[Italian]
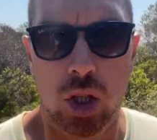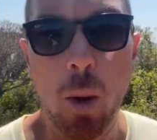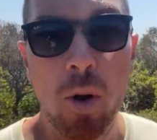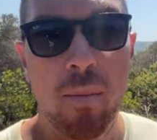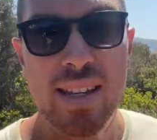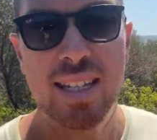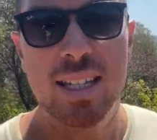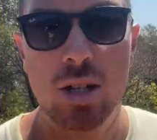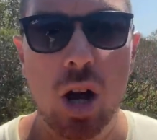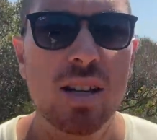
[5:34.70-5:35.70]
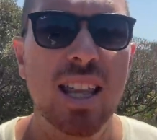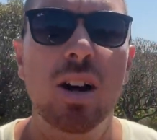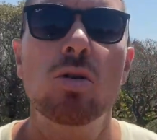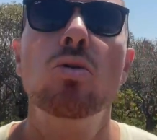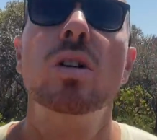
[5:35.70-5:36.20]
Dopo un mese di sosta
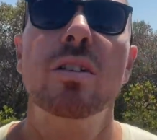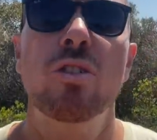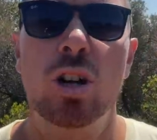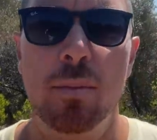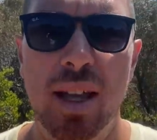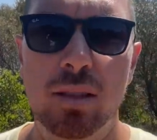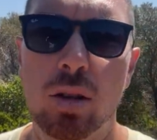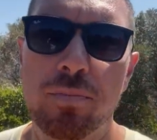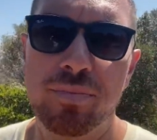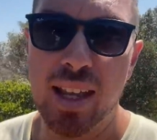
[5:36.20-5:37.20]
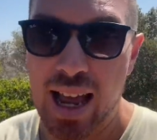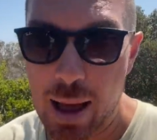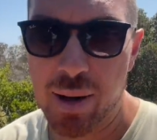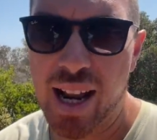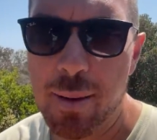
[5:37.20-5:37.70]
con un rifornimento di
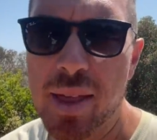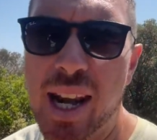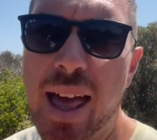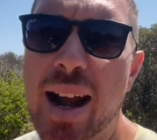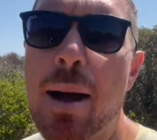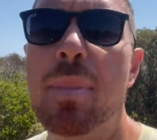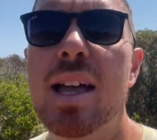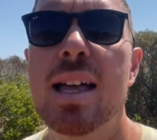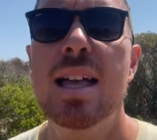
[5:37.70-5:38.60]
capre, gamberi e rape,